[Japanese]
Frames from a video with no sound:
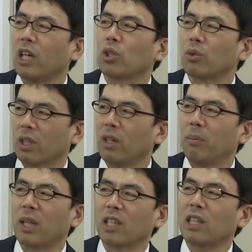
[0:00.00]
な、最初のじゃ、は
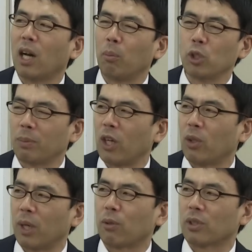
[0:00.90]
い、まだギターを持つ前
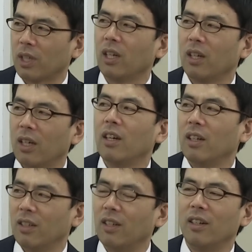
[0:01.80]
のマクロス、はいはいはい
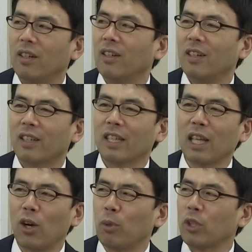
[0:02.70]
はい、
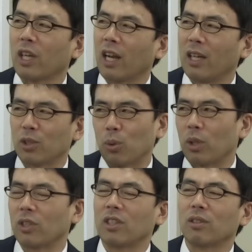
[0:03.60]
ギターを持ってからちょっとお
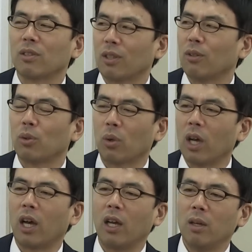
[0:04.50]
かしくなっちゃうんですけど、はい、と
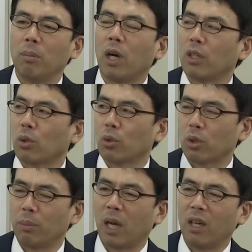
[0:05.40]
かまあそれこ
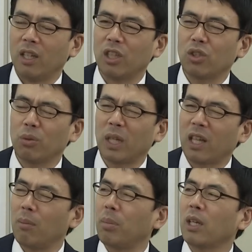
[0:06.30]
そまあ一応まあ
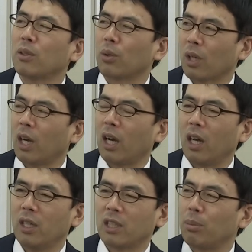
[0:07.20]
ダンバインと
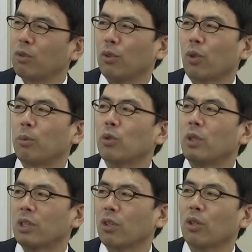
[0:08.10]
かザブングルとかもそ
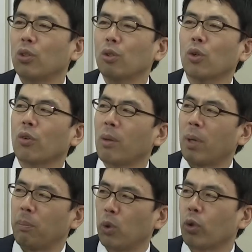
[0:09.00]
うなんですけど、はい、究極はやっ
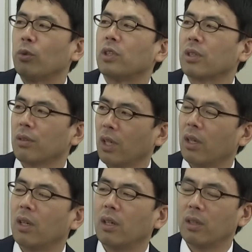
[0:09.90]
ぱボトムズですよね。
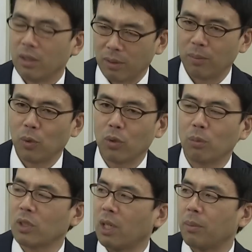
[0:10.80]
ボトムズ、うん、ボ
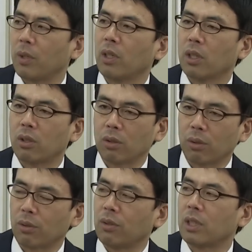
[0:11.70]
トムズが究
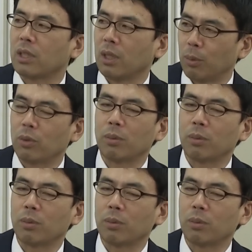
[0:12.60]
極ですね。